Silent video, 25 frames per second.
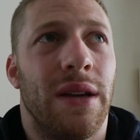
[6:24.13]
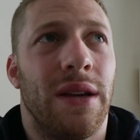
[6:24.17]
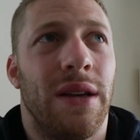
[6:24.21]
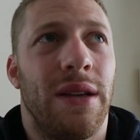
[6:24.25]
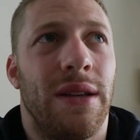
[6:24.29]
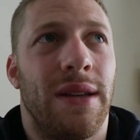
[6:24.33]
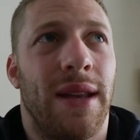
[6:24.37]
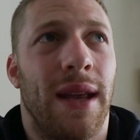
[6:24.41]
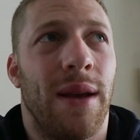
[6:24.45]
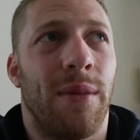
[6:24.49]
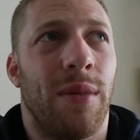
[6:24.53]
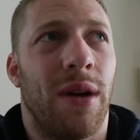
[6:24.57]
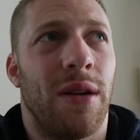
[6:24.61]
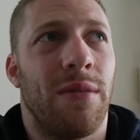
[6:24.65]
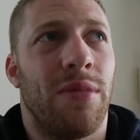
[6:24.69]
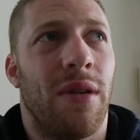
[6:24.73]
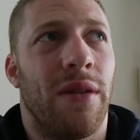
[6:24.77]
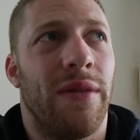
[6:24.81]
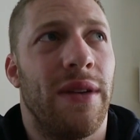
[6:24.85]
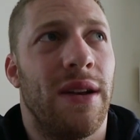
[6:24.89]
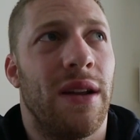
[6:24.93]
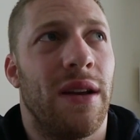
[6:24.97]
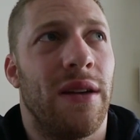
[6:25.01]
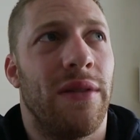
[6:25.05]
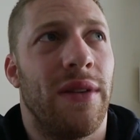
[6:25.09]
Ich denke
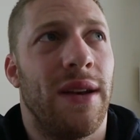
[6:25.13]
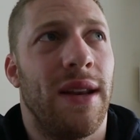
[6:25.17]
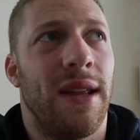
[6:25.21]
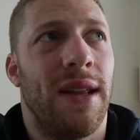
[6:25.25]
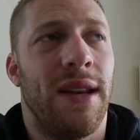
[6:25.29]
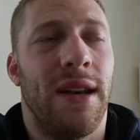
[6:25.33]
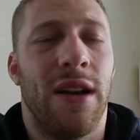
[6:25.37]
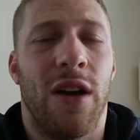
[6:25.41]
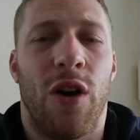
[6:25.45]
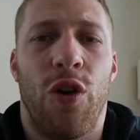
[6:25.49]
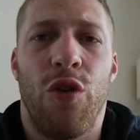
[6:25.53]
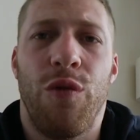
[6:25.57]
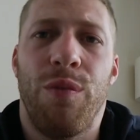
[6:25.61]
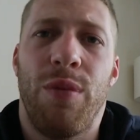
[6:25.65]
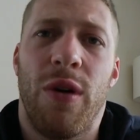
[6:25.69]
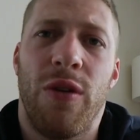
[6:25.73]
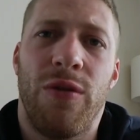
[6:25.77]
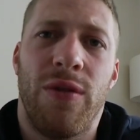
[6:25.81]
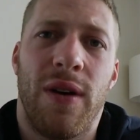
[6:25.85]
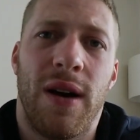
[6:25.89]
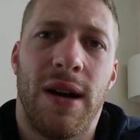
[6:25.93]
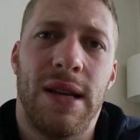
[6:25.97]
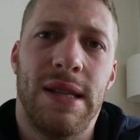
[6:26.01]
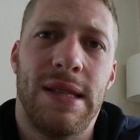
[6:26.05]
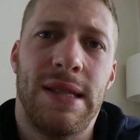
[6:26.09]
manchmal, wenn, er, wenn ich ihn in der
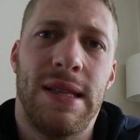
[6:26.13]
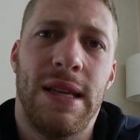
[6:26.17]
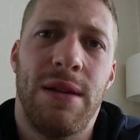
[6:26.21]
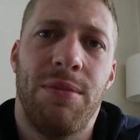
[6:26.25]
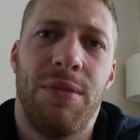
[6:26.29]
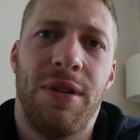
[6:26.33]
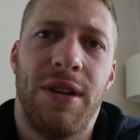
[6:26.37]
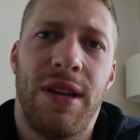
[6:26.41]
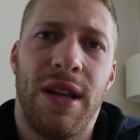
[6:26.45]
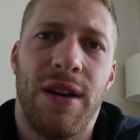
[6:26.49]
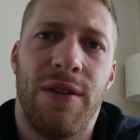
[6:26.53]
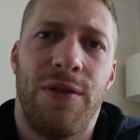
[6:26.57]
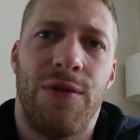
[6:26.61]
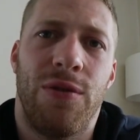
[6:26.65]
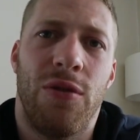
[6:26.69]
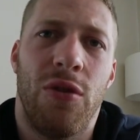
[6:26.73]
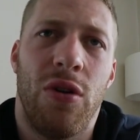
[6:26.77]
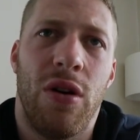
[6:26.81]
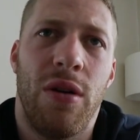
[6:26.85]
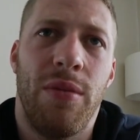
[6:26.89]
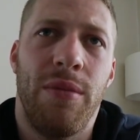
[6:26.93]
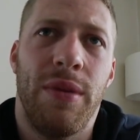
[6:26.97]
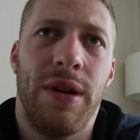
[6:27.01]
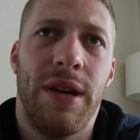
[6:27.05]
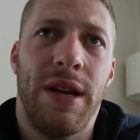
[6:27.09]
Aufbauphase sehe, mit der
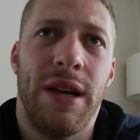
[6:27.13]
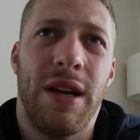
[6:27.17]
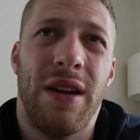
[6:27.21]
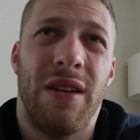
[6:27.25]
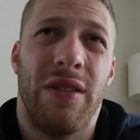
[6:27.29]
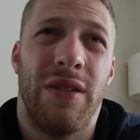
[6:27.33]
Form,